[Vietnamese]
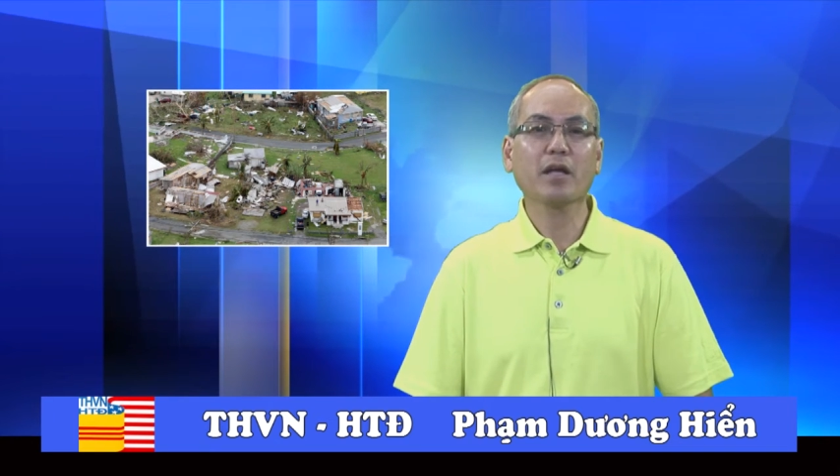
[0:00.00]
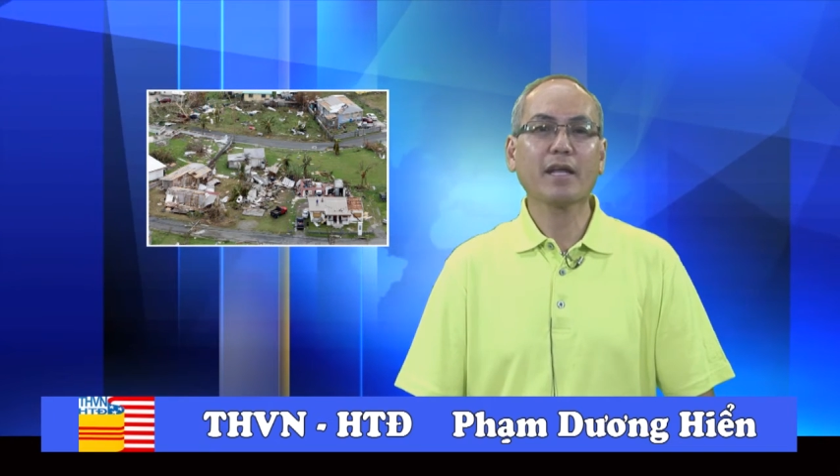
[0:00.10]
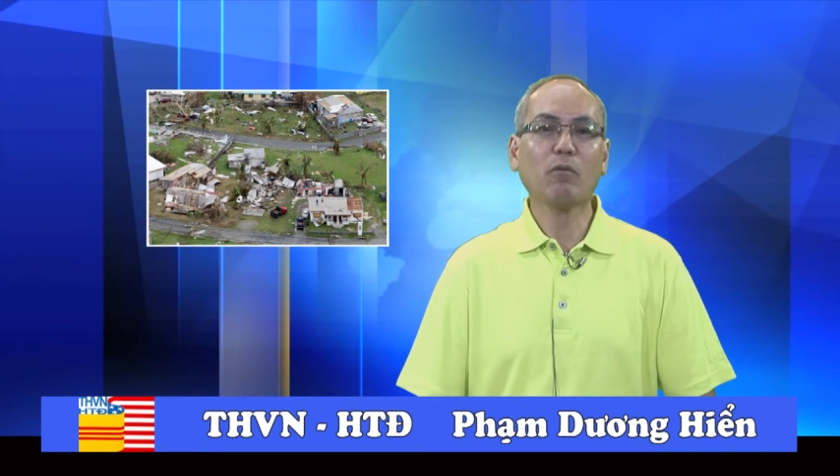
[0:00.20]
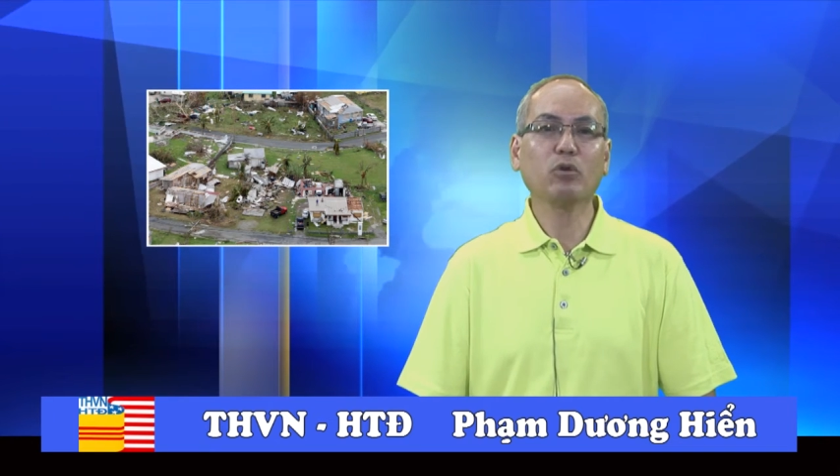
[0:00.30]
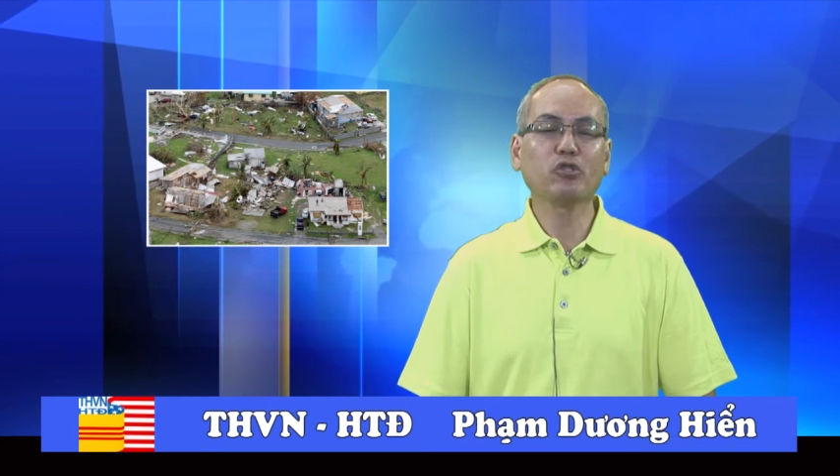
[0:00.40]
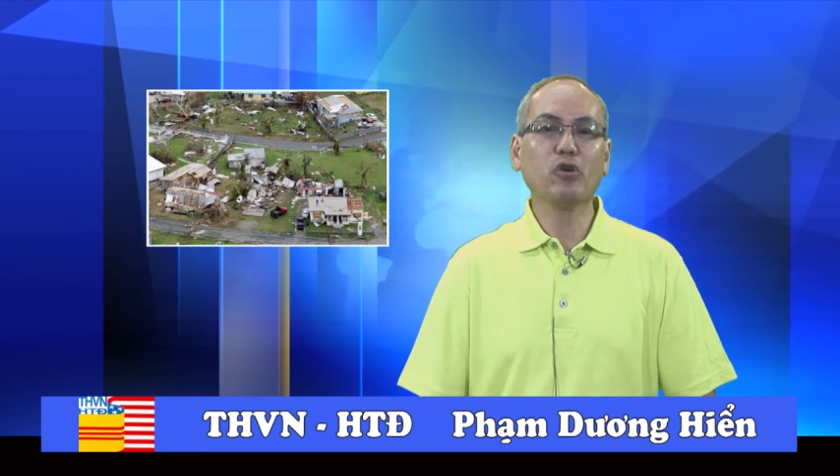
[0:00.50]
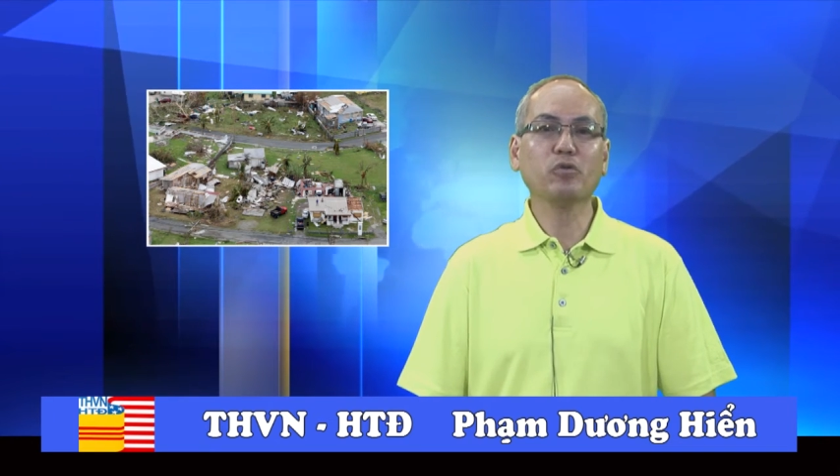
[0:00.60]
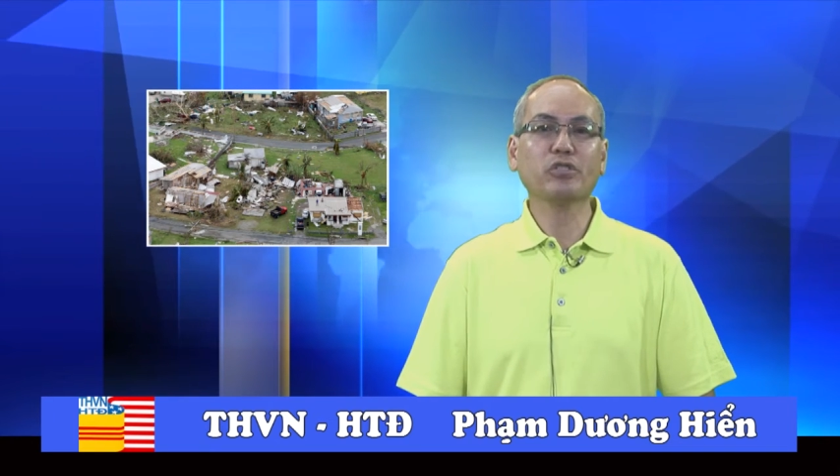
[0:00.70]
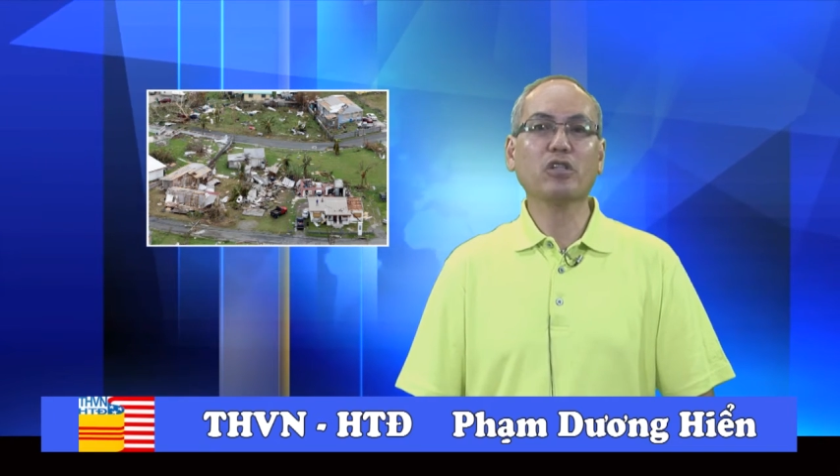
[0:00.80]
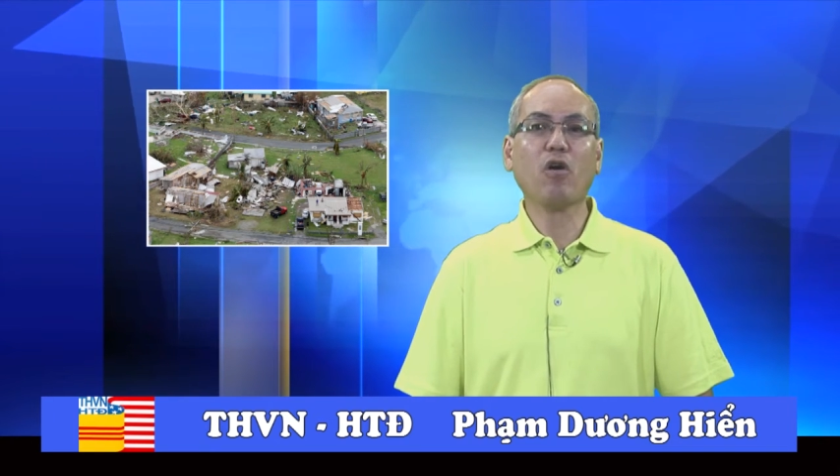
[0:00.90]
đạo luật
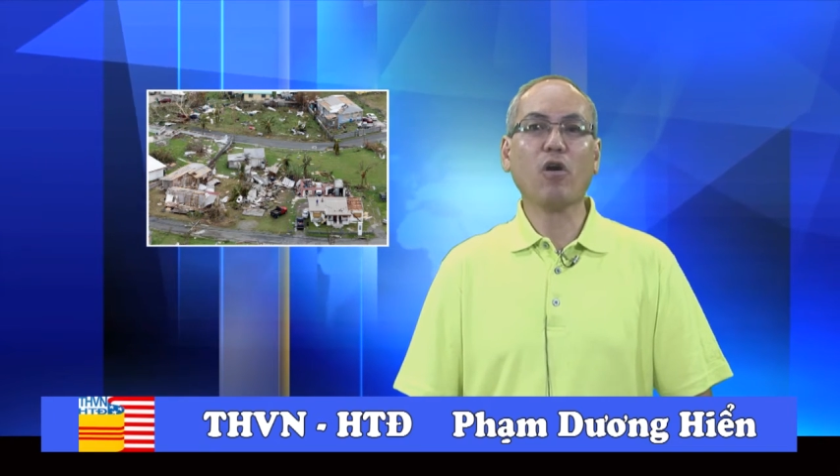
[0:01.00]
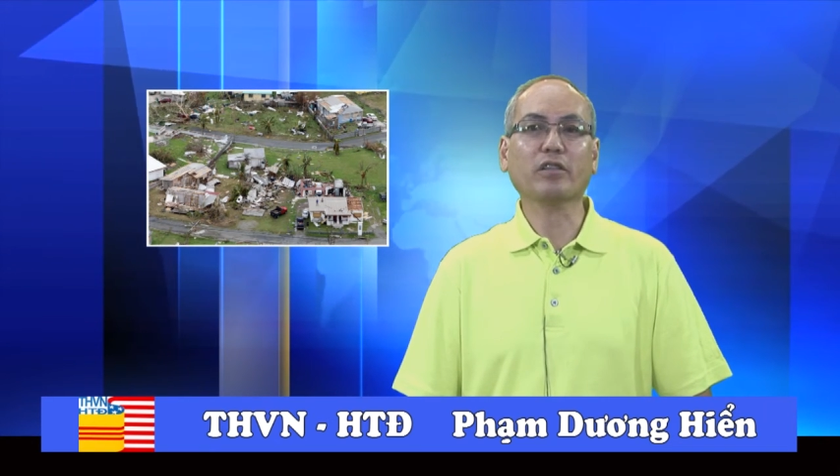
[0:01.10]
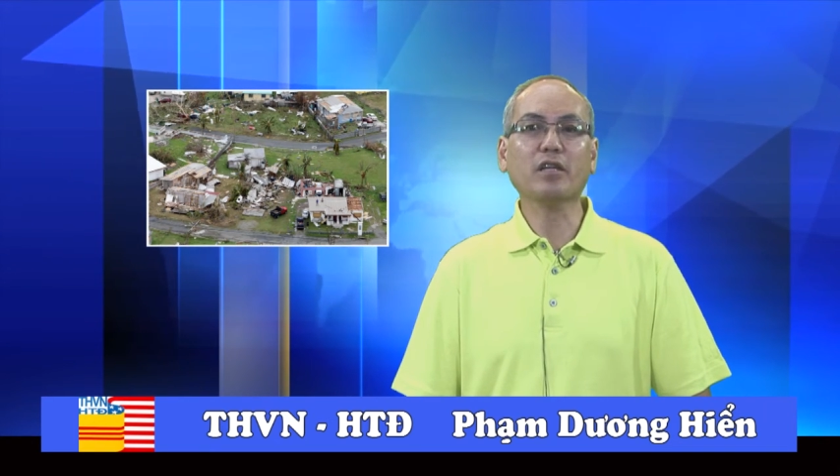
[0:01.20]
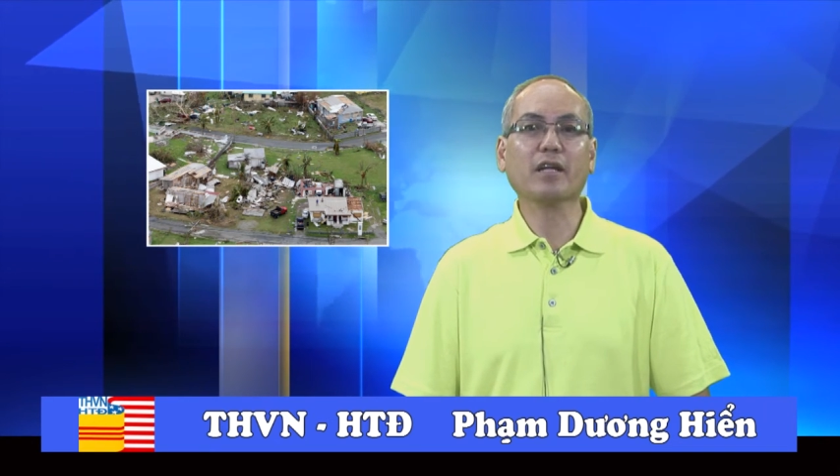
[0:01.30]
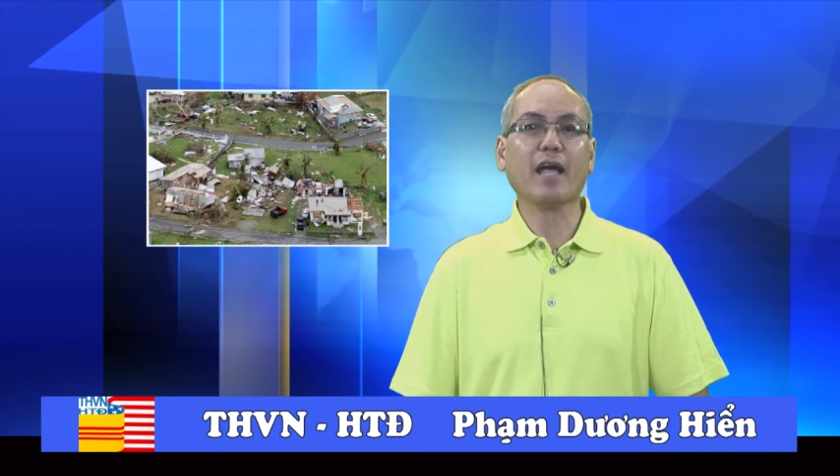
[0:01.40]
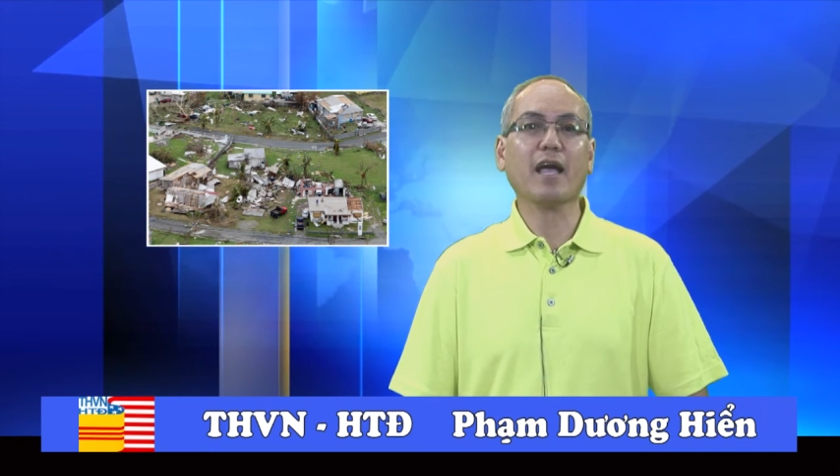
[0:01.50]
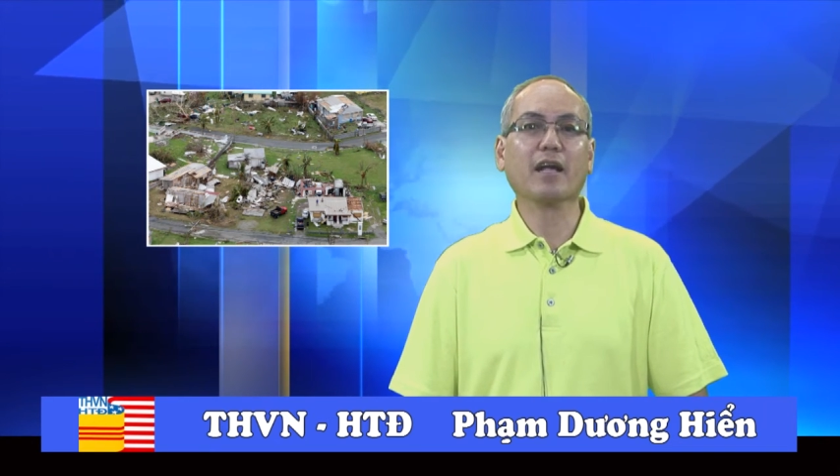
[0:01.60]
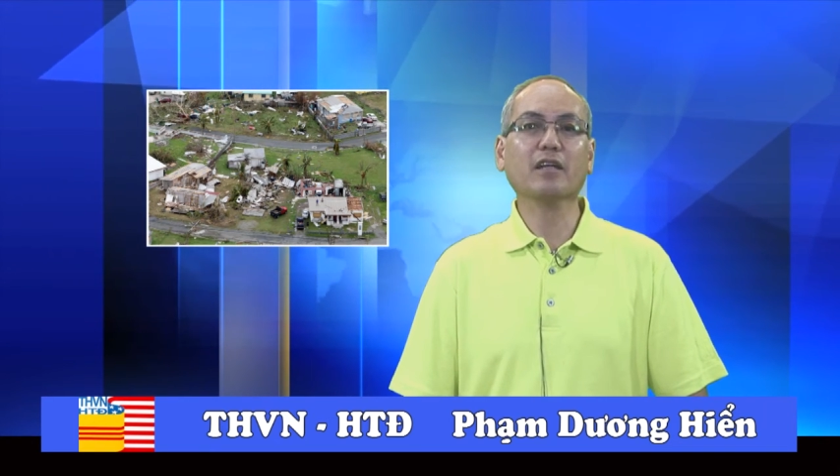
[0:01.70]
Jones đòi hỏi tất cả